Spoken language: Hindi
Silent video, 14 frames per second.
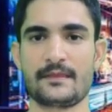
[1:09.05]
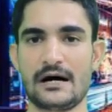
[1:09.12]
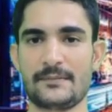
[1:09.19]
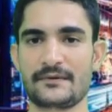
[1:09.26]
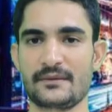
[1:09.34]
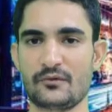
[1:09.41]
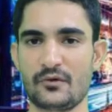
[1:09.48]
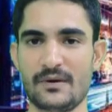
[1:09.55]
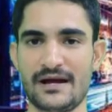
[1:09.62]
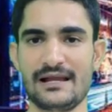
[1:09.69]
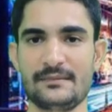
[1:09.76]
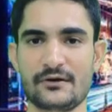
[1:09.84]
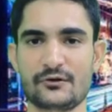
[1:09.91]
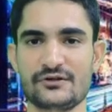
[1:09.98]
आपके
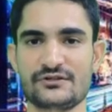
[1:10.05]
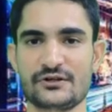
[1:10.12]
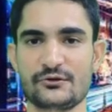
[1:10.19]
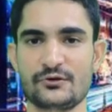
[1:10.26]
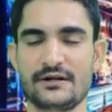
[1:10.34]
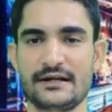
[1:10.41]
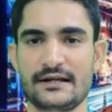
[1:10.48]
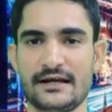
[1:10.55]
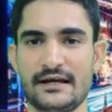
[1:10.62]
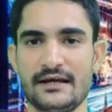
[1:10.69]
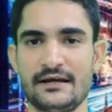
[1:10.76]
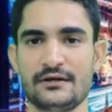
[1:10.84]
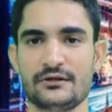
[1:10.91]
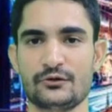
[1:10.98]
मोबाइल में कोई जरूरी डेटा
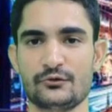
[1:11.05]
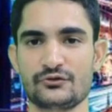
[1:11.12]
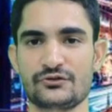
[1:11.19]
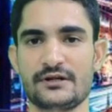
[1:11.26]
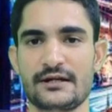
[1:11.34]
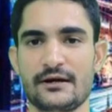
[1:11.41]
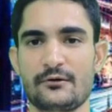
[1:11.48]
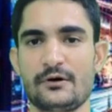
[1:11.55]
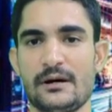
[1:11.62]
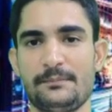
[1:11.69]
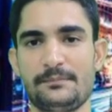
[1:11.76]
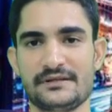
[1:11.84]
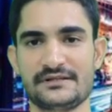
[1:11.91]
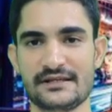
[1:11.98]
है तो उस डेटा को
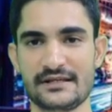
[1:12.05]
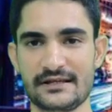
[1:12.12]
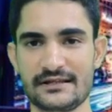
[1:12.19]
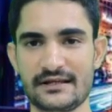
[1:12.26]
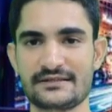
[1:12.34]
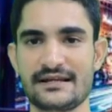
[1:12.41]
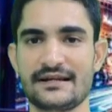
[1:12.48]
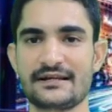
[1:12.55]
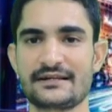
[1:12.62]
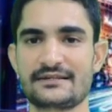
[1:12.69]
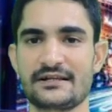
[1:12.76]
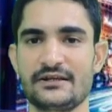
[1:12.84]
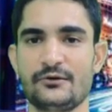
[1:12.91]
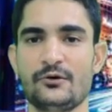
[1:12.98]
आप पीसी के अंदर सेंड कर
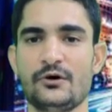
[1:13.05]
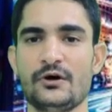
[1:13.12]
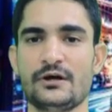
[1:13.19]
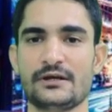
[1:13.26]
सकते हो